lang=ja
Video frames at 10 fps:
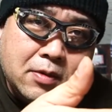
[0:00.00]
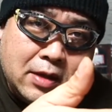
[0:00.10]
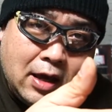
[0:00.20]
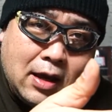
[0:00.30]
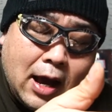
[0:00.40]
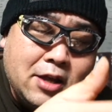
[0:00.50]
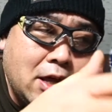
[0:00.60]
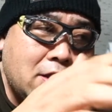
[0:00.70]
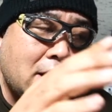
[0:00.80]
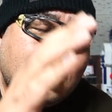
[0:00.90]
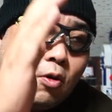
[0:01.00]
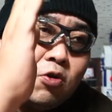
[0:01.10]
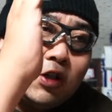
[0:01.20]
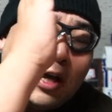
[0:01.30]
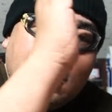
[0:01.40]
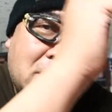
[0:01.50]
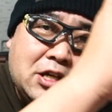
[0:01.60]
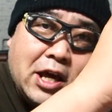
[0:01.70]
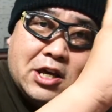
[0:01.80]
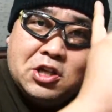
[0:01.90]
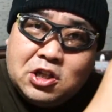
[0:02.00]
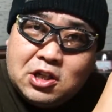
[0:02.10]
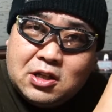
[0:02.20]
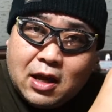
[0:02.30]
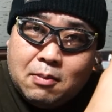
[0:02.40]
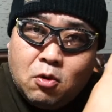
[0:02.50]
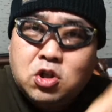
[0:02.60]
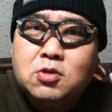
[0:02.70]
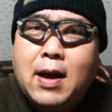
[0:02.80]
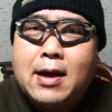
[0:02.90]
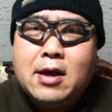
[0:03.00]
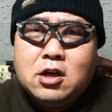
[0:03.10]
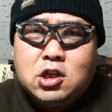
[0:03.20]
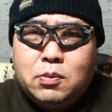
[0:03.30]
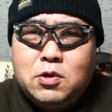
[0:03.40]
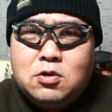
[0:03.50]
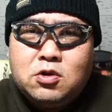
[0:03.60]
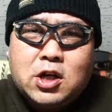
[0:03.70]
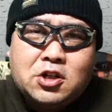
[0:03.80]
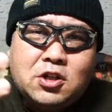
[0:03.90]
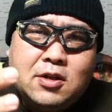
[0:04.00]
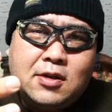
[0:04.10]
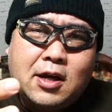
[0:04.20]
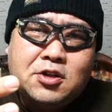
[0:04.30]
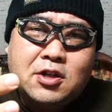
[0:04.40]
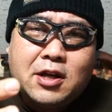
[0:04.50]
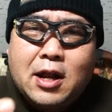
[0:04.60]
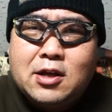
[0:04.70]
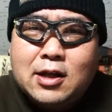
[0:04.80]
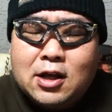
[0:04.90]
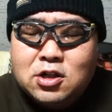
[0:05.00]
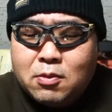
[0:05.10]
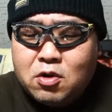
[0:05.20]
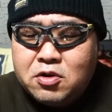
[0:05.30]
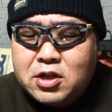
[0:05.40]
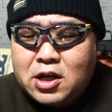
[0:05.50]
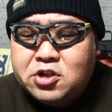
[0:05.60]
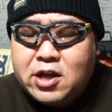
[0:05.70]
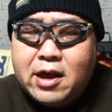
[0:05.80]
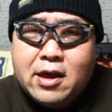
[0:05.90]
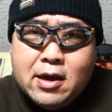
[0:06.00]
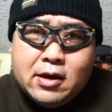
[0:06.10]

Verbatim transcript: ね、相手に対して押したいいね、1いいね、もしくは自分の写真に対して何か出したものに対して、